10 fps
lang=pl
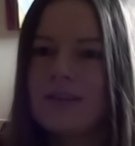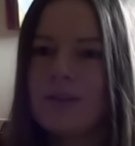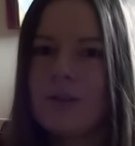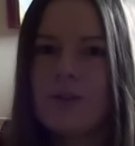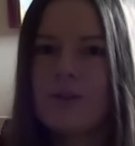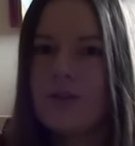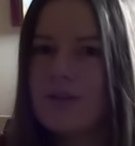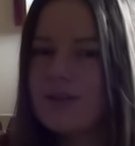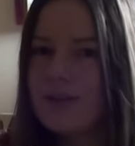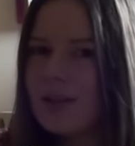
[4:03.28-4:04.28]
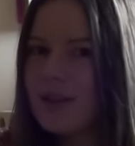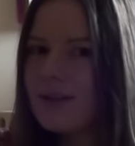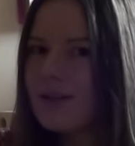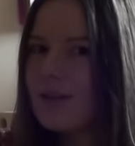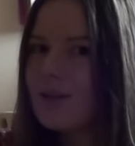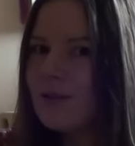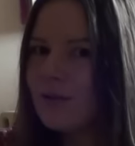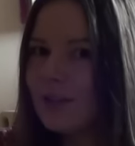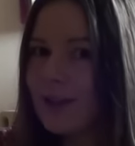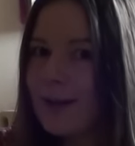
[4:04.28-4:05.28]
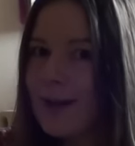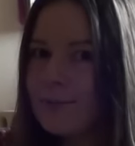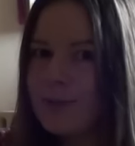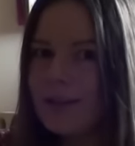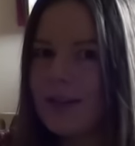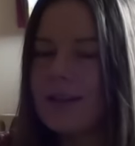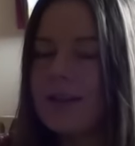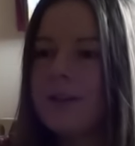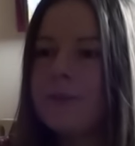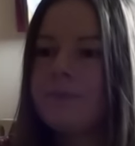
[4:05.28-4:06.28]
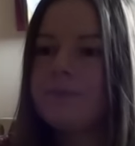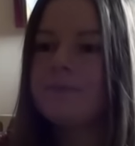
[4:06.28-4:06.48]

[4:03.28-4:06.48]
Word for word: Y, I scena zrealizowana kapitalnie.